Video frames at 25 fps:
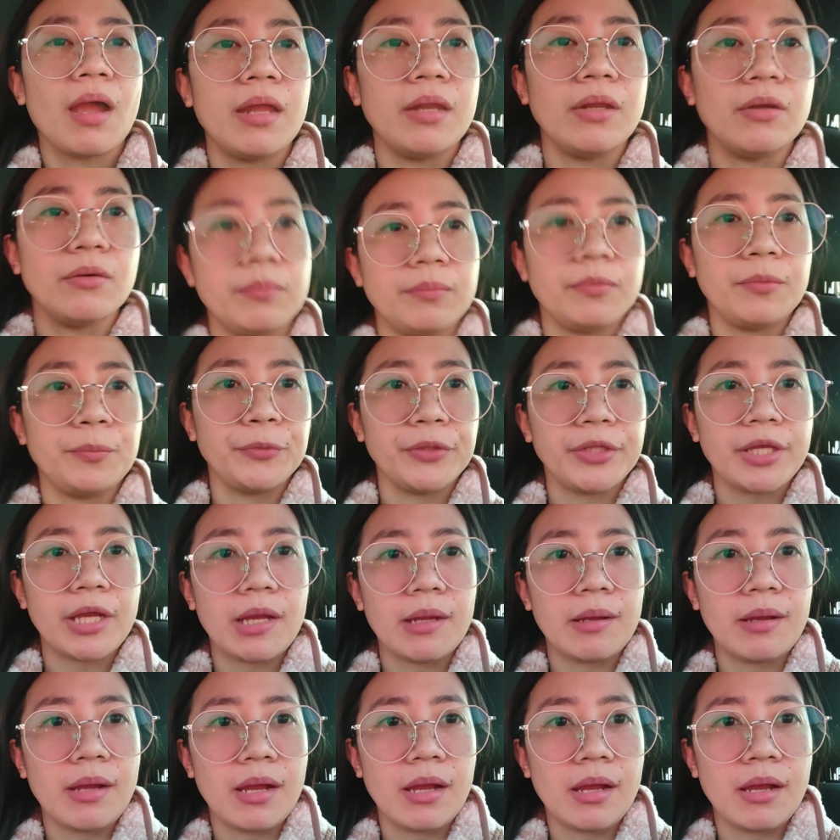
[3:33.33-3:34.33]
ano, pupunta,
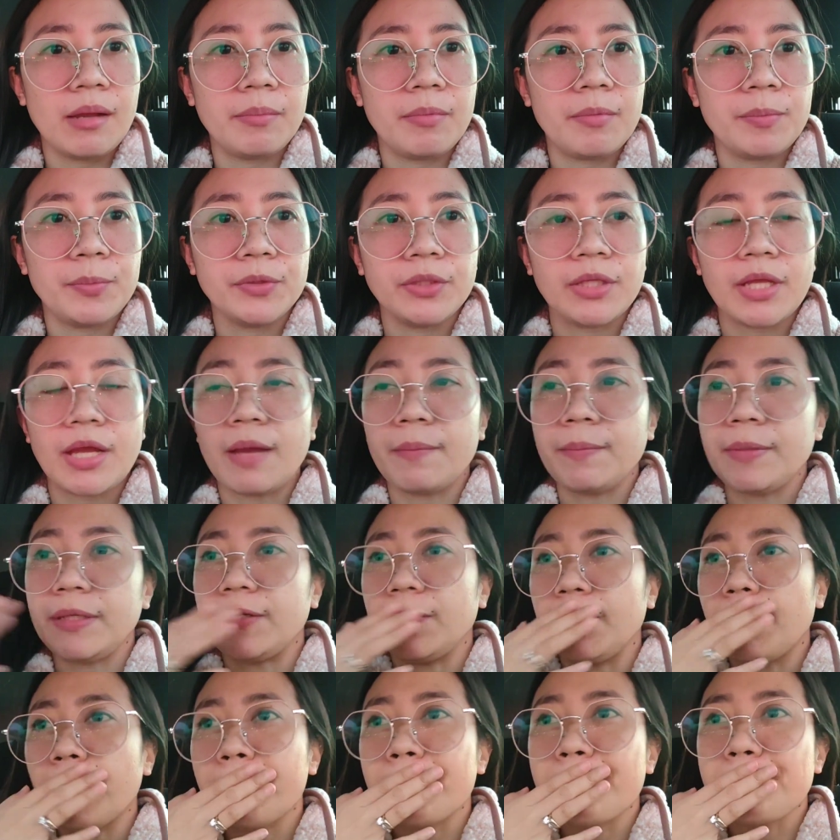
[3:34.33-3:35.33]
uh, ah, pupunta
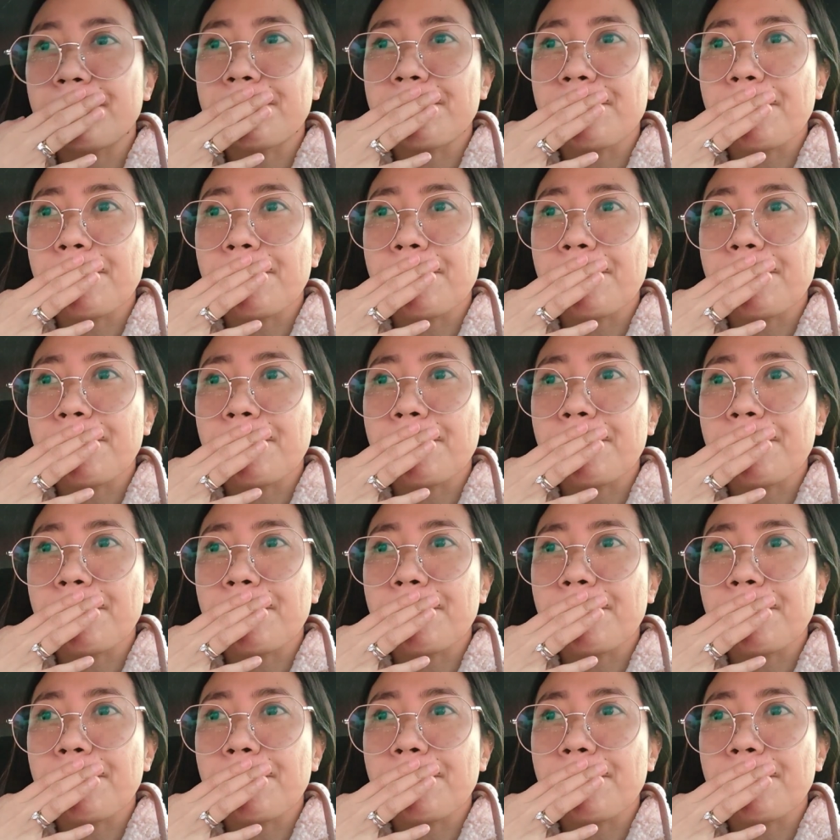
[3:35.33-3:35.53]
kami dun.